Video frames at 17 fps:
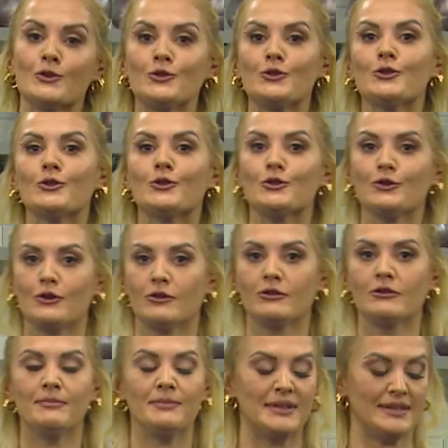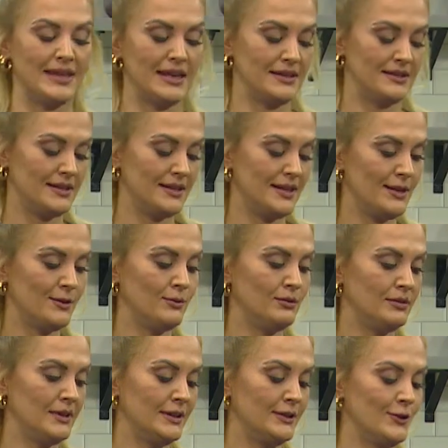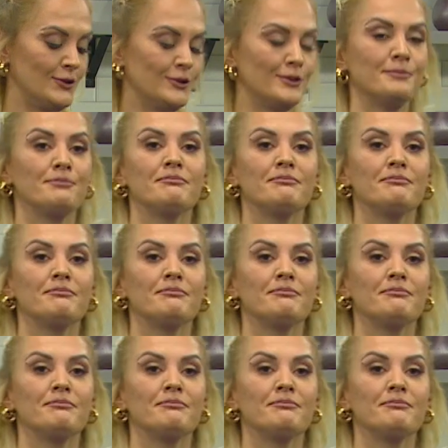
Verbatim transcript: Çünkü döküm bir tencere kullanıyorum.